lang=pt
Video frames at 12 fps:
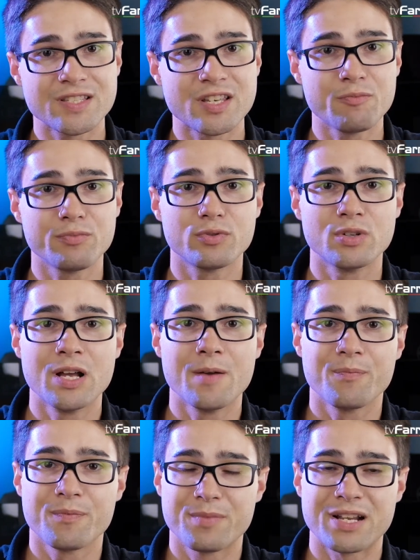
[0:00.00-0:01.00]
exemplo
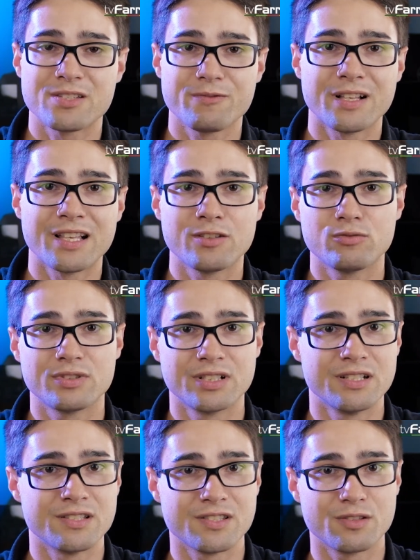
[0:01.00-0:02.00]
para se falar do
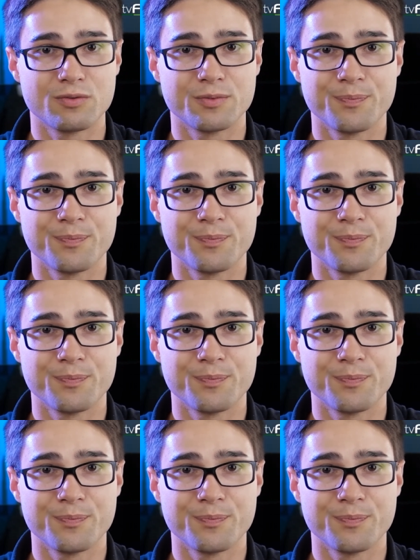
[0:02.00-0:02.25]
trânsito.